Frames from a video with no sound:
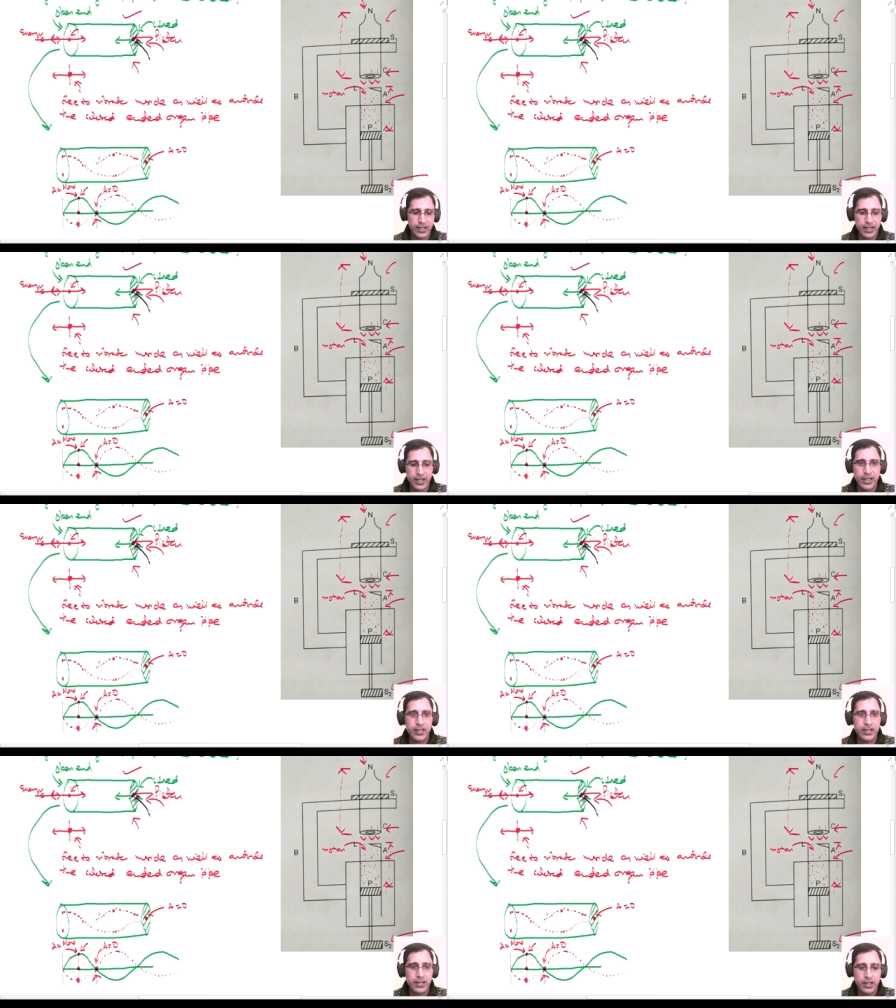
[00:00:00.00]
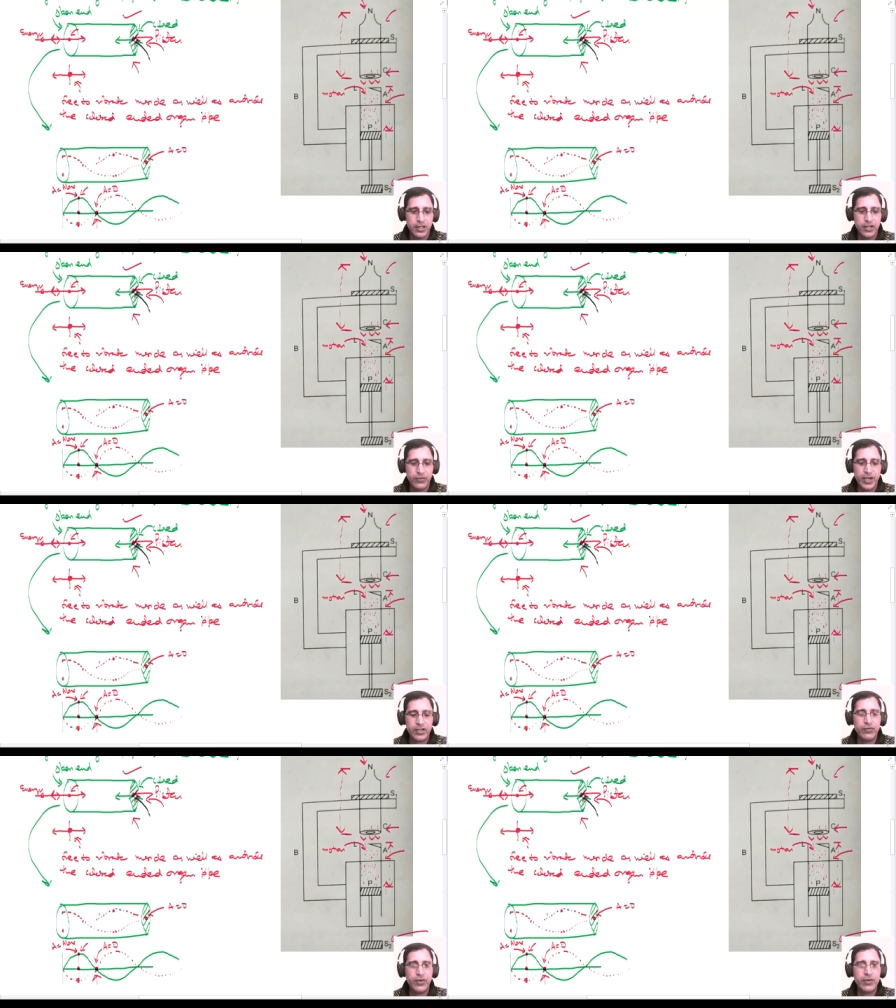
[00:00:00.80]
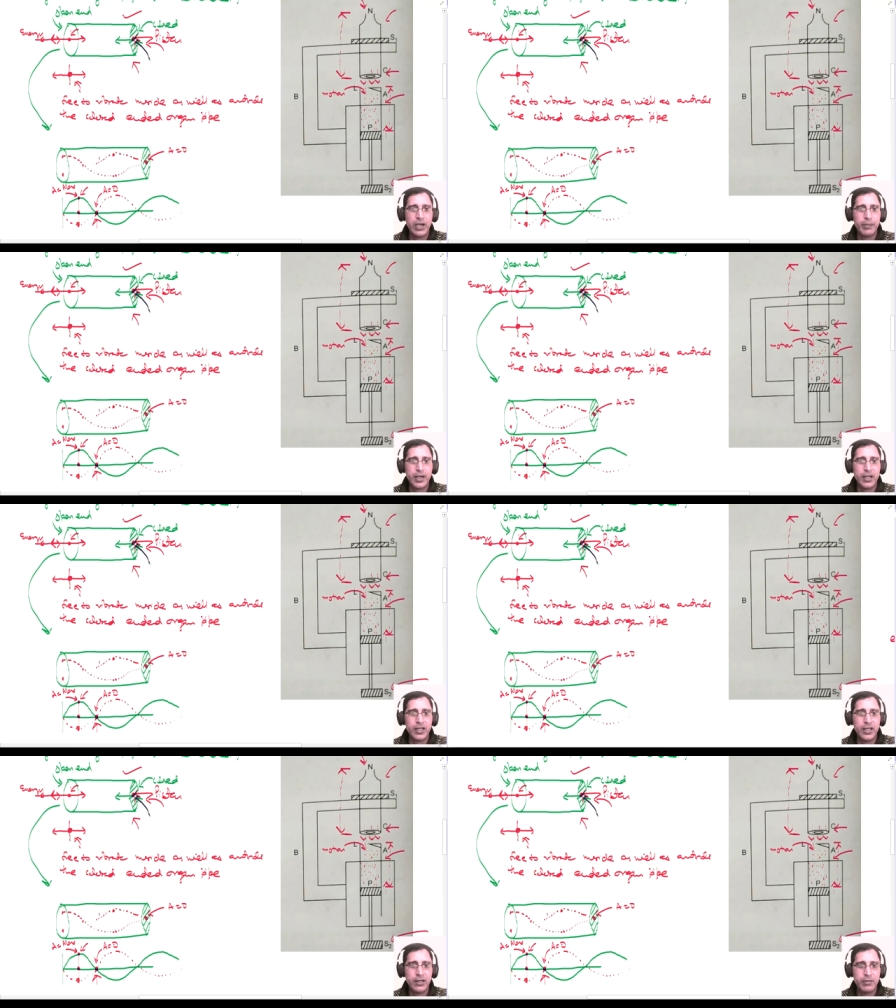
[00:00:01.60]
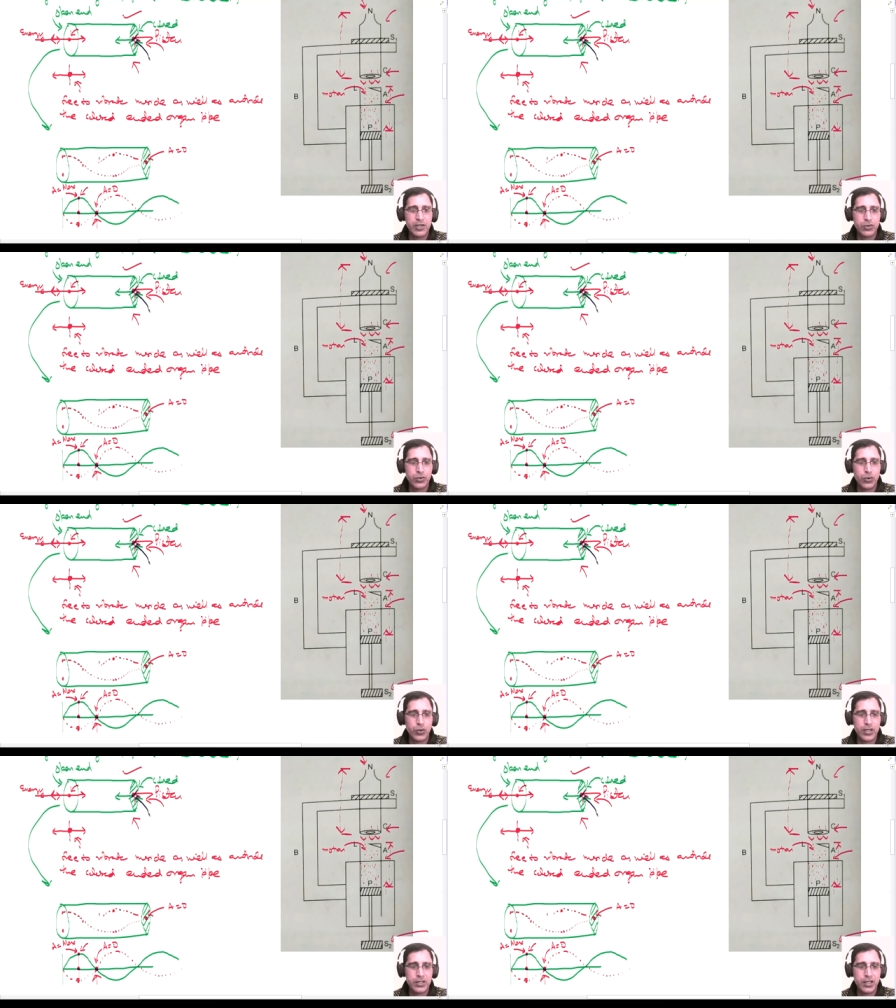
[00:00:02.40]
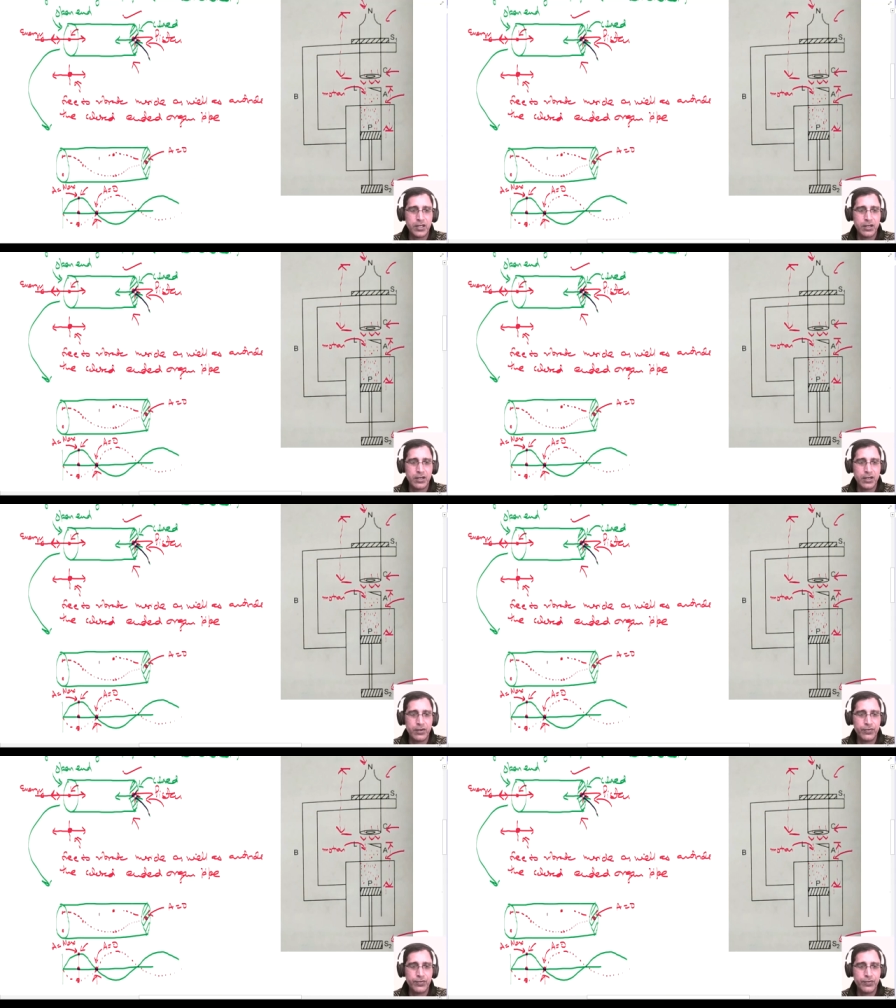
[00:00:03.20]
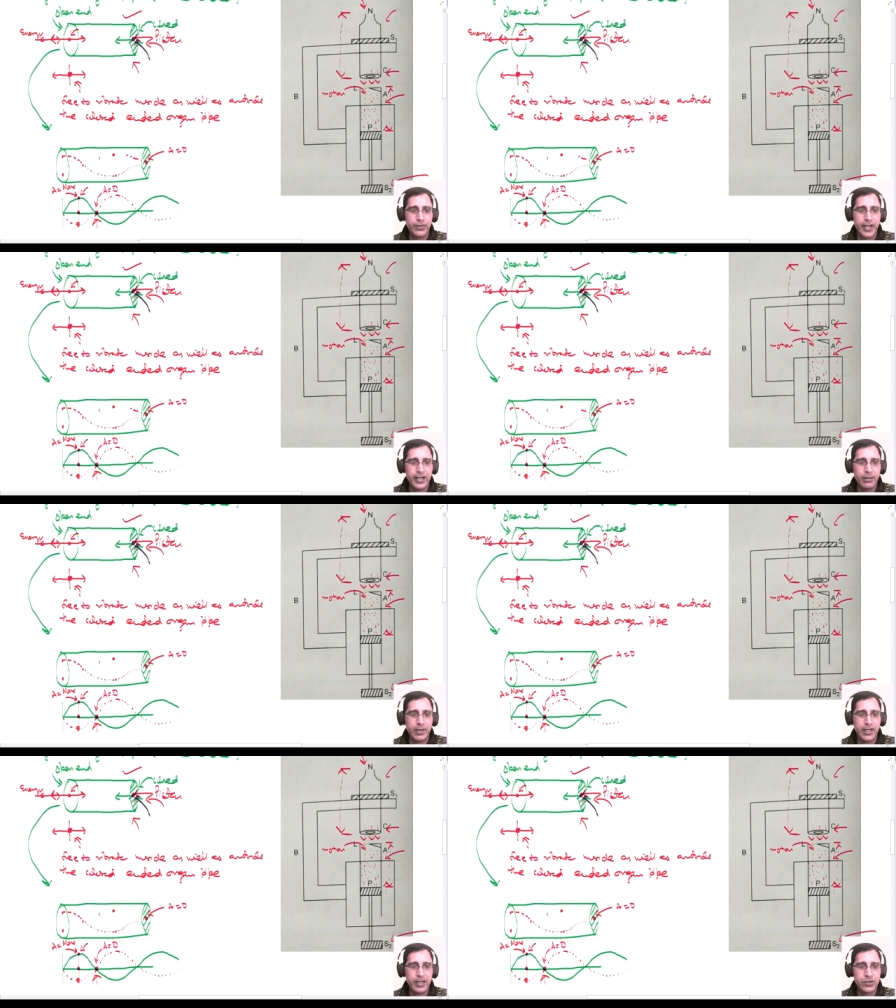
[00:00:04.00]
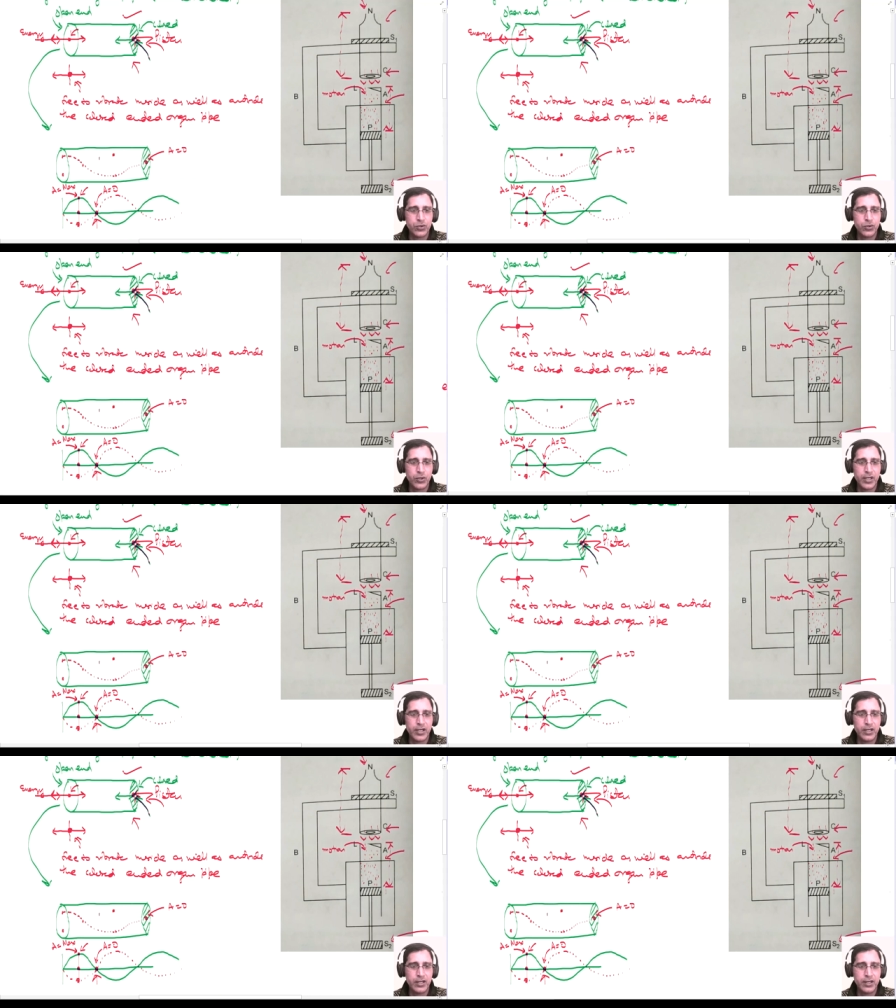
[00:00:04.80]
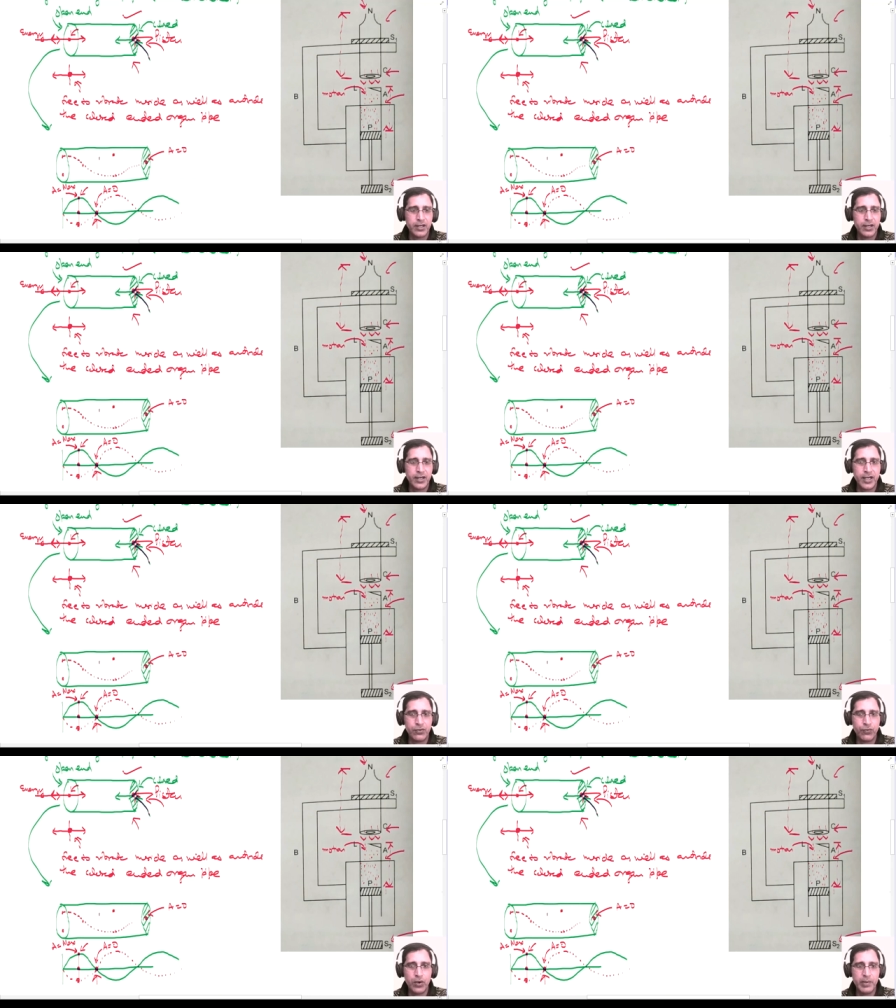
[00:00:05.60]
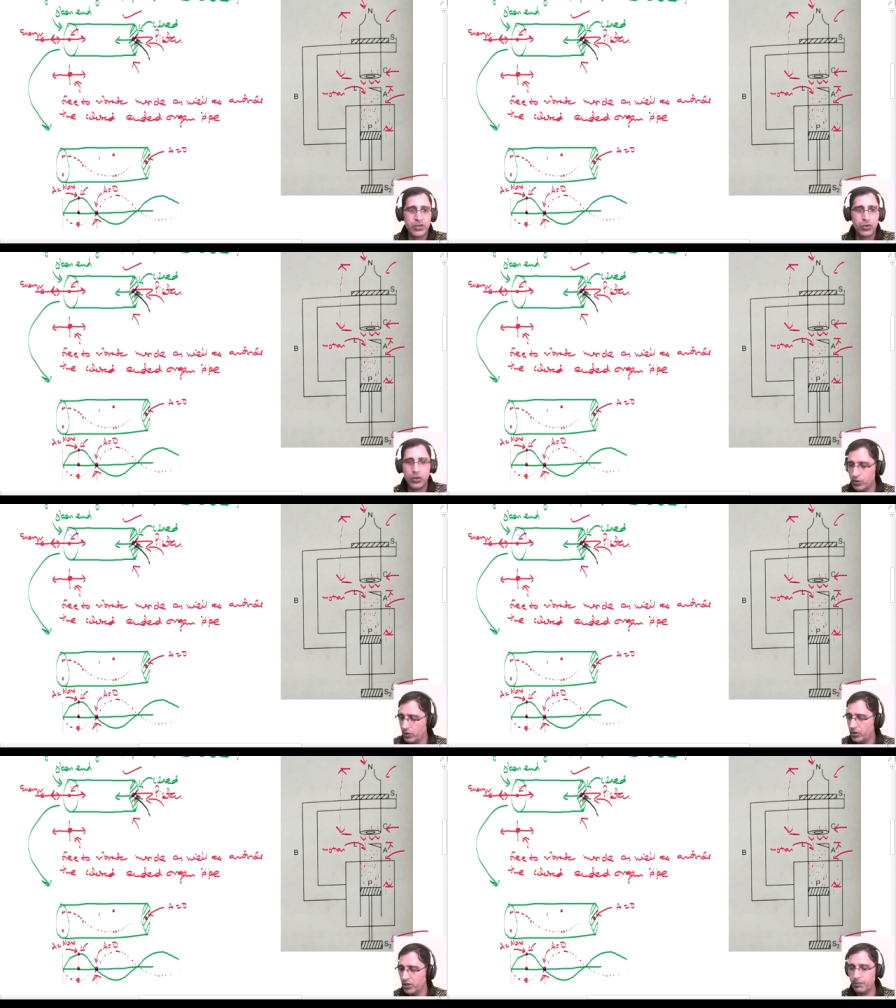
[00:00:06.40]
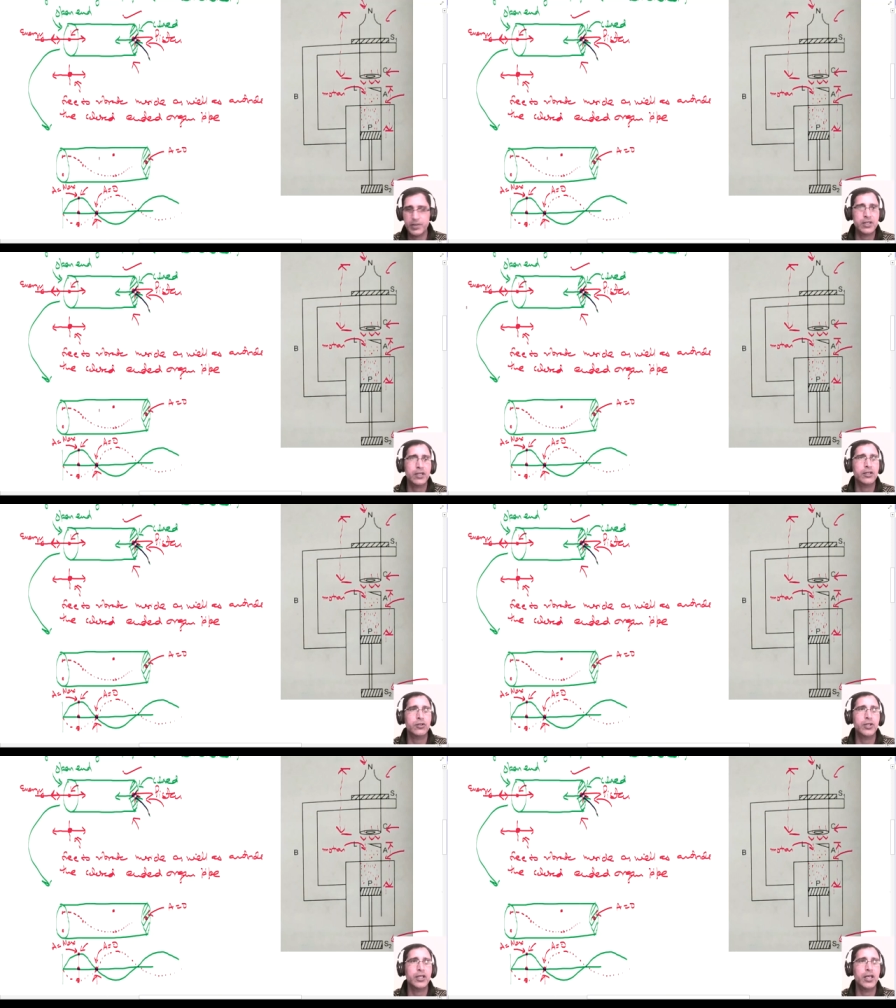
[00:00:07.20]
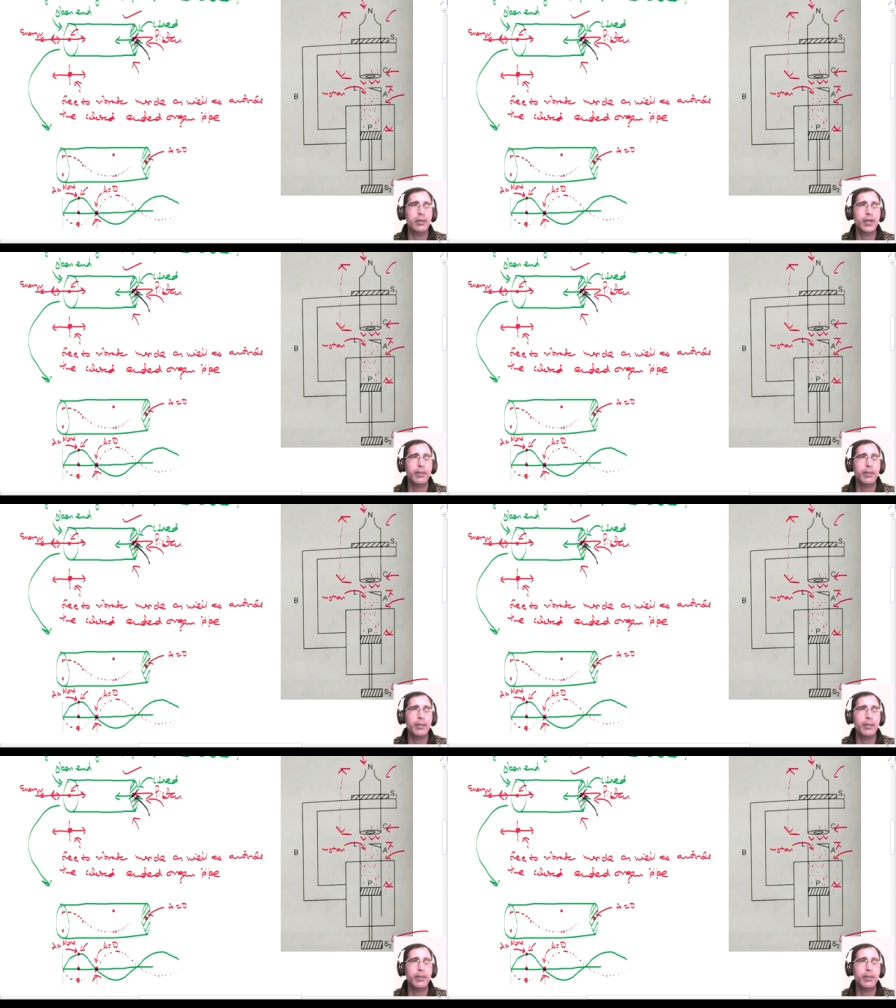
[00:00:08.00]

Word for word: ध्यान रखिएगा रिफ्लेक्टेड वेव यहां पर आ रही है मैं इसको थोड़ा सा रफ डायग्राम लेके इसको थोड़ा करेक्ट फॉर्म में इसको रिप्रेजेंट करता हूं ताकि